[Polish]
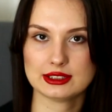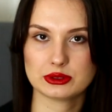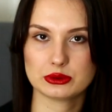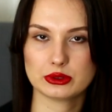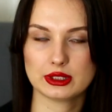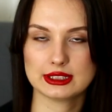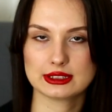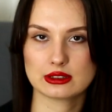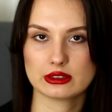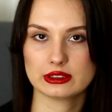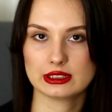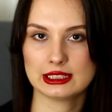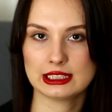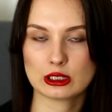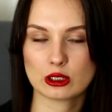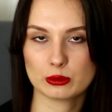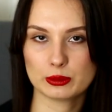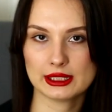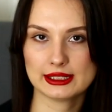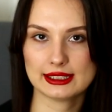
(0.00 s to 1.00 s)
z drugiej
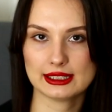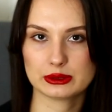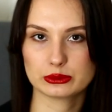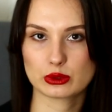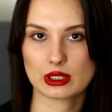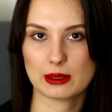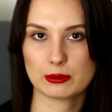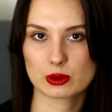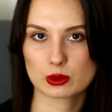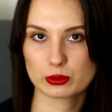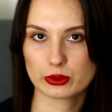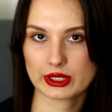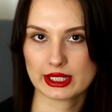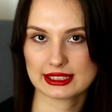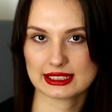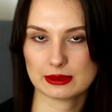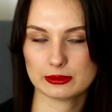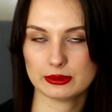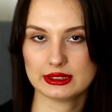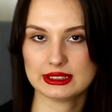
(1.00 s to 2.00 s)
strony kobietę, która
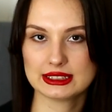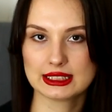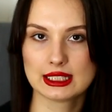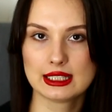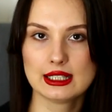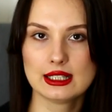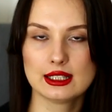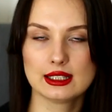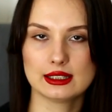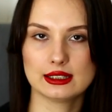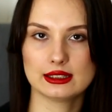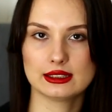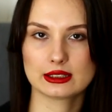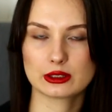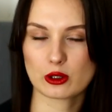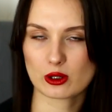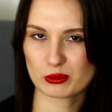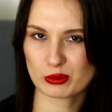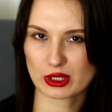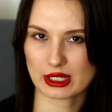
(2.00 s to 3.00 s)
próbuje zabić E,
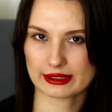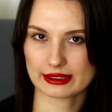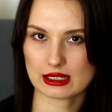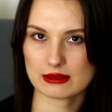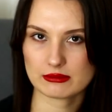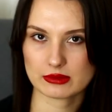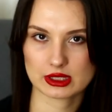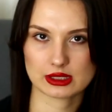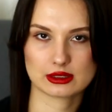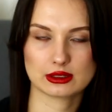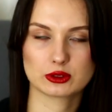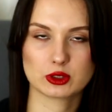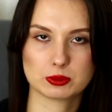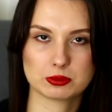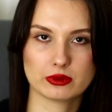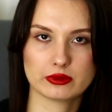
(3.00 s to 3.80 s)
kormorana z jakiegoś